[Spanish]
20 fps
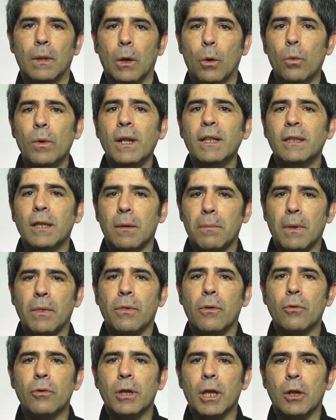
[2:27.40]
Una
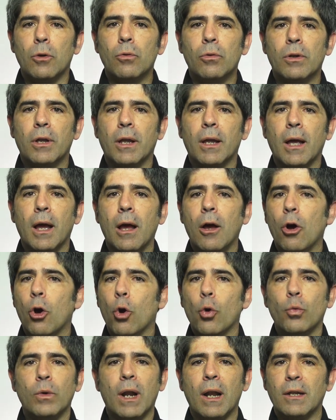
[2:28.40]
intervención quirúrgica
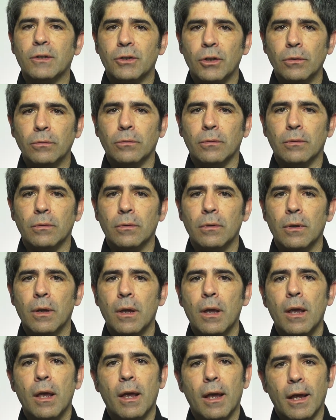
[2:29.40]
o una lesión.
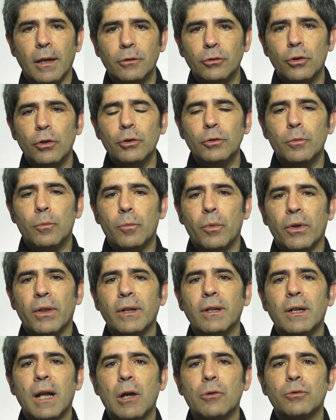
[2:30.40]
Estos
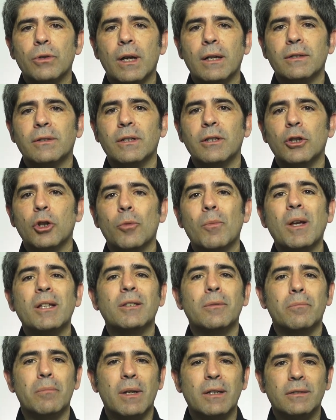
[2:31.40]
pueden causar
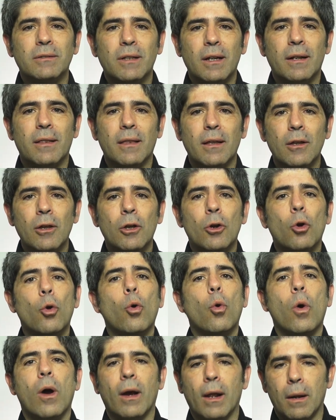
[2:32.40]
síntomas más tarde
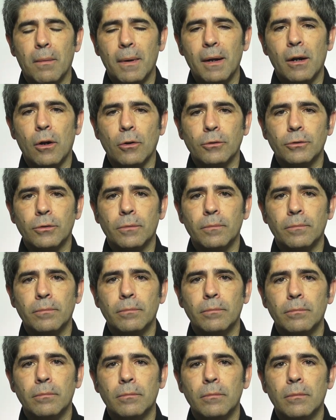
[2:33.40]
o agravarlos.
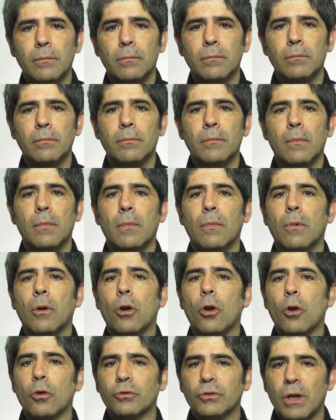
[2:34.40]

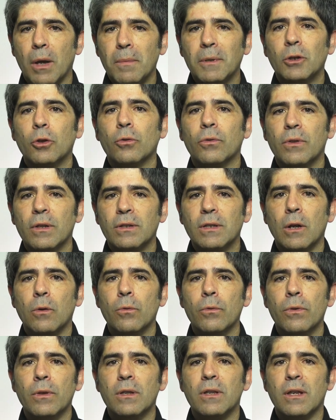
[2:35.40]
Los hábitos de
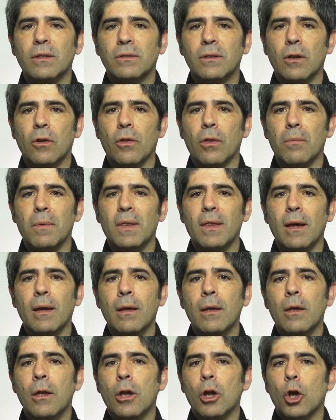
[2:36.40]
salud y estilo de
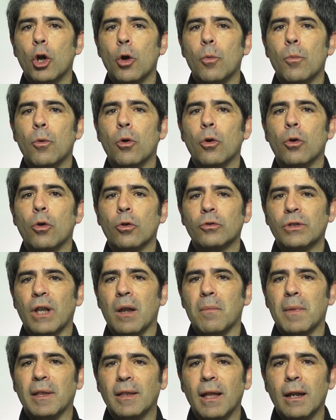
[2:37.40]
vida, como los
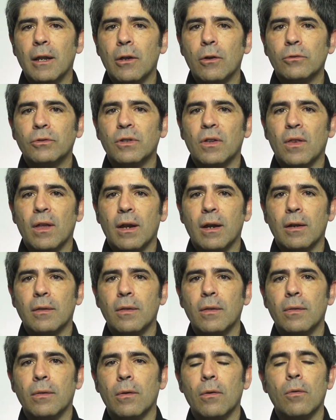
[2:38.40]
alimentarios y de
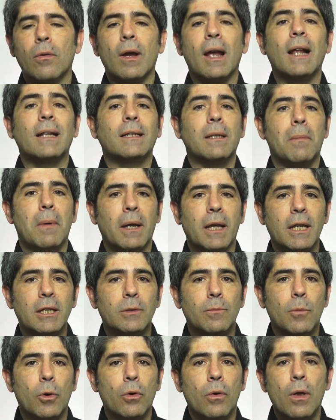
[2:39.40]
ejercicio, el
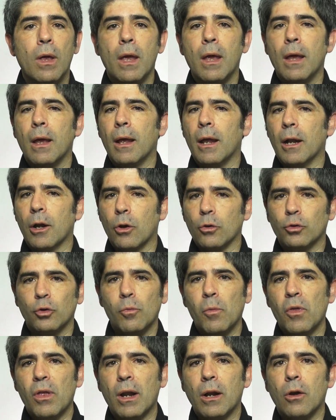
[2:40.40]
tabaquismo, el
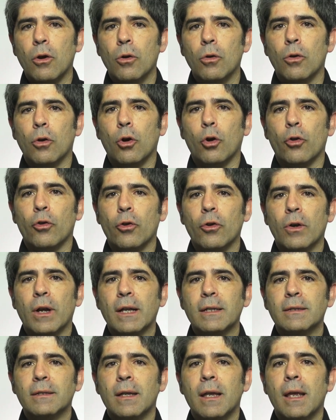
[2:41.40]
consumo de alcohol o
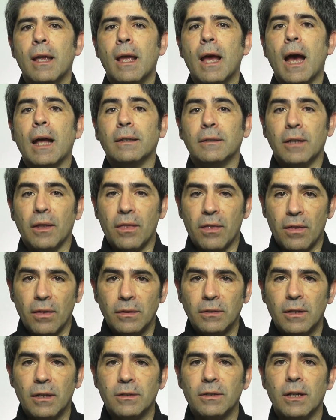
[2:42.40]
drogas,
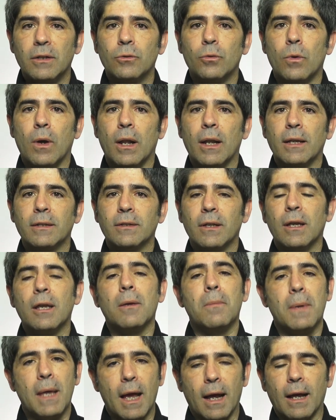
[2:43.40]
antecedentes sexuales
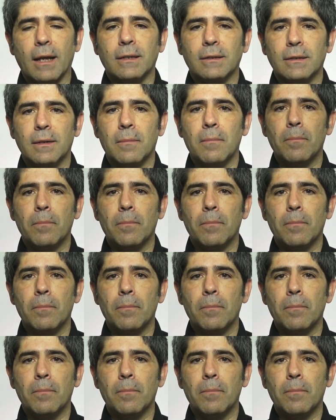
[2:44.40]
y viajes.